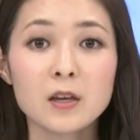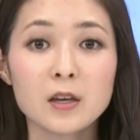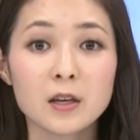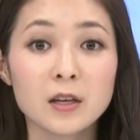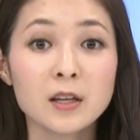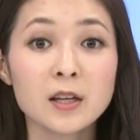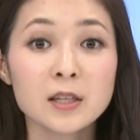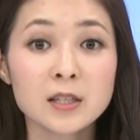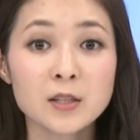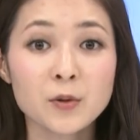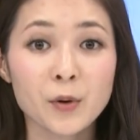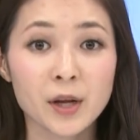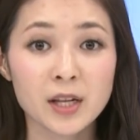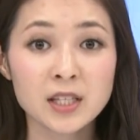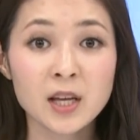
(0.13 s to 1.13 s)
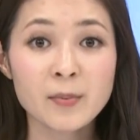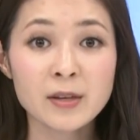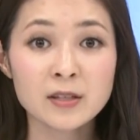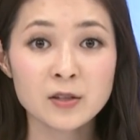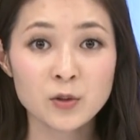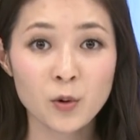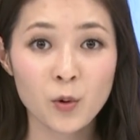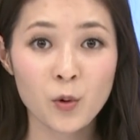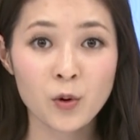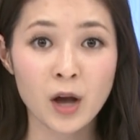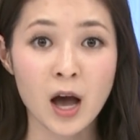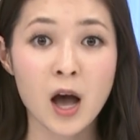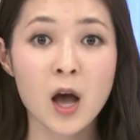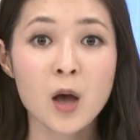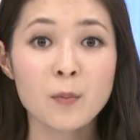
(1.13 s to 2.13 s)
イギリスのエリザベス女王
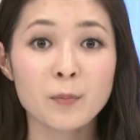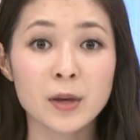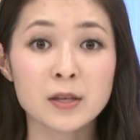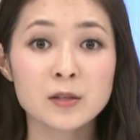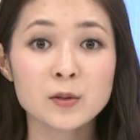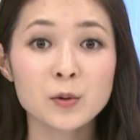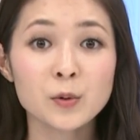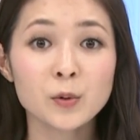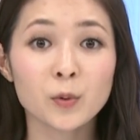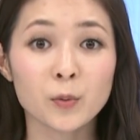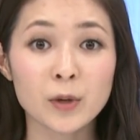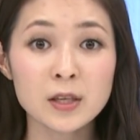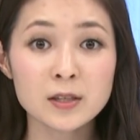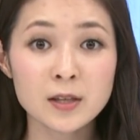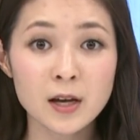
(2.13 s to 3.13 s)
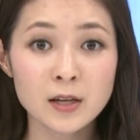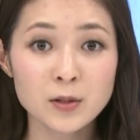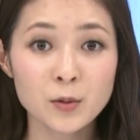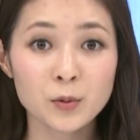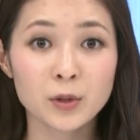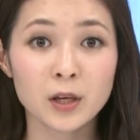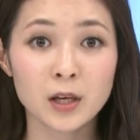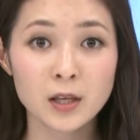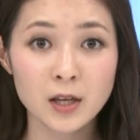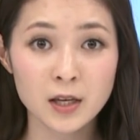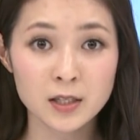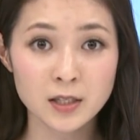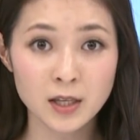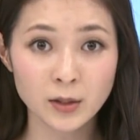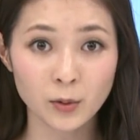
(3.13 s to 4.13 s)
が別荘のウィンザー城に避
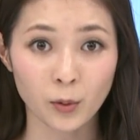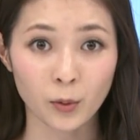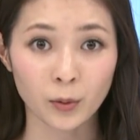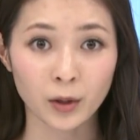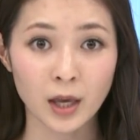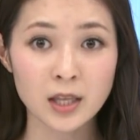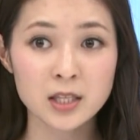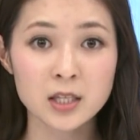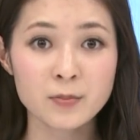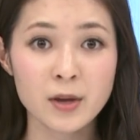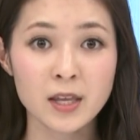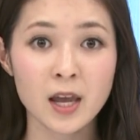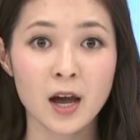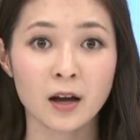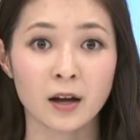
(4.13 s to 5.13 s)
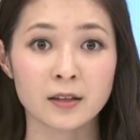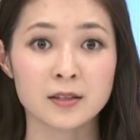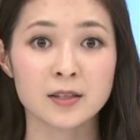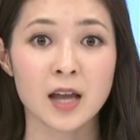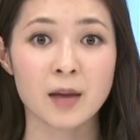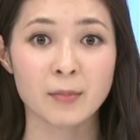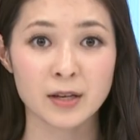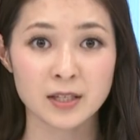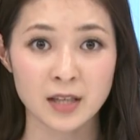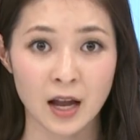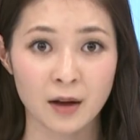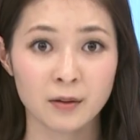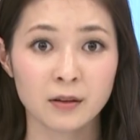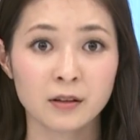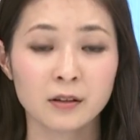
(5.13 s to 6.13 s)
難したと現地メディアが伝えまし
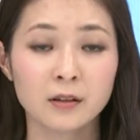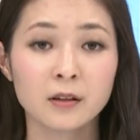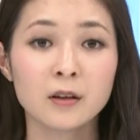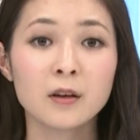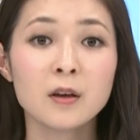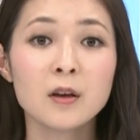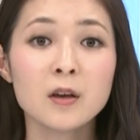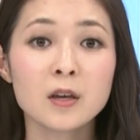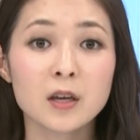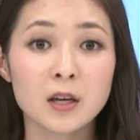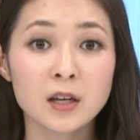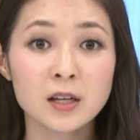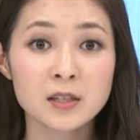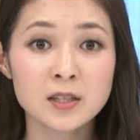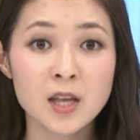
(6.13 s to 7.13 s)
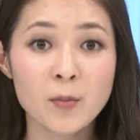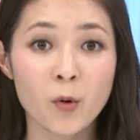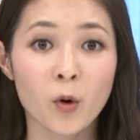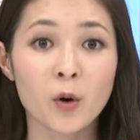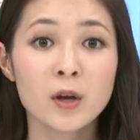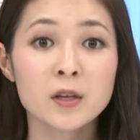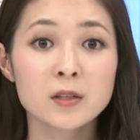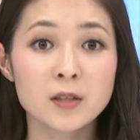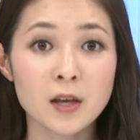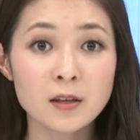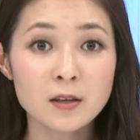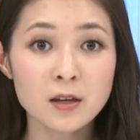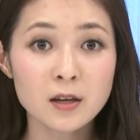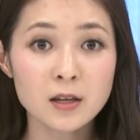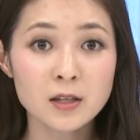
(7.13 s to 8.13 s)
た。イギリスでもせ
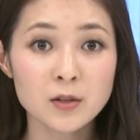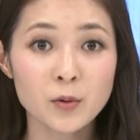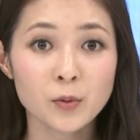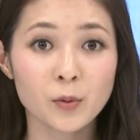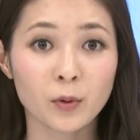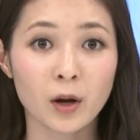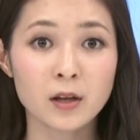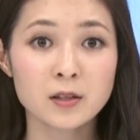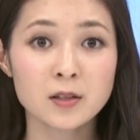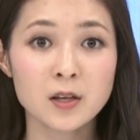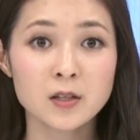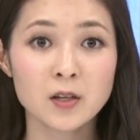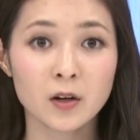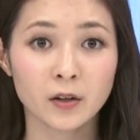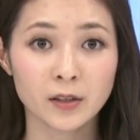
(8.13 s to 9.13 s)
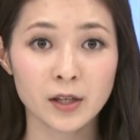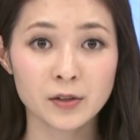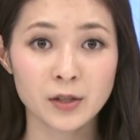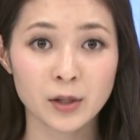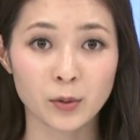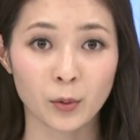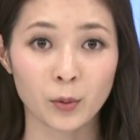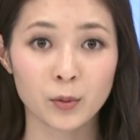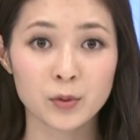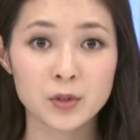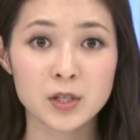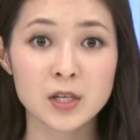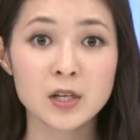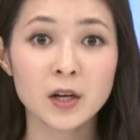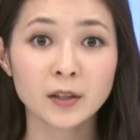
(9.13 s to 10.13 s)
んにん以上の感染者が出るなど、
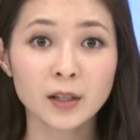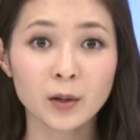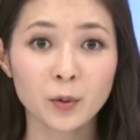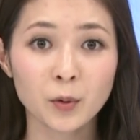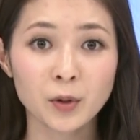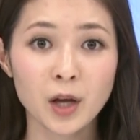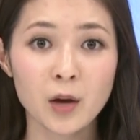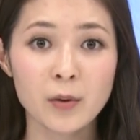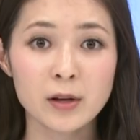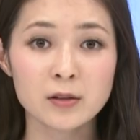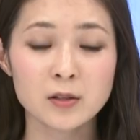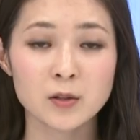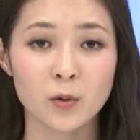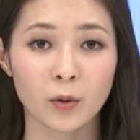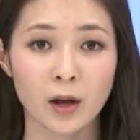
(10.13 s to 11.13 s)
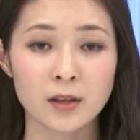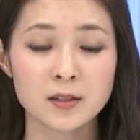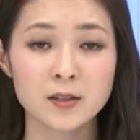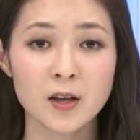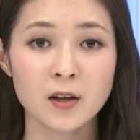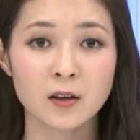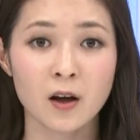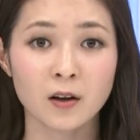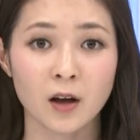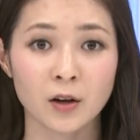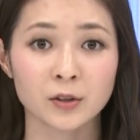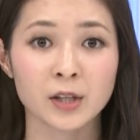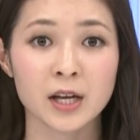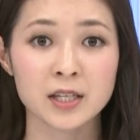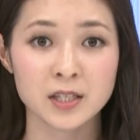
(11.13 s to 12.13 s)
新型コロナウイルスの感染が
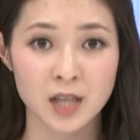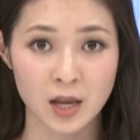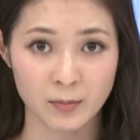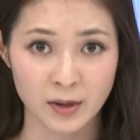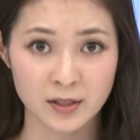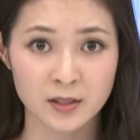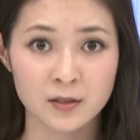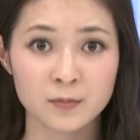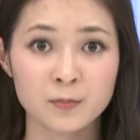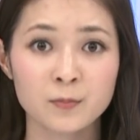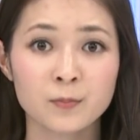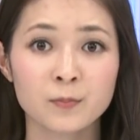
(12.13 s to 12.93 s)
拡大しています。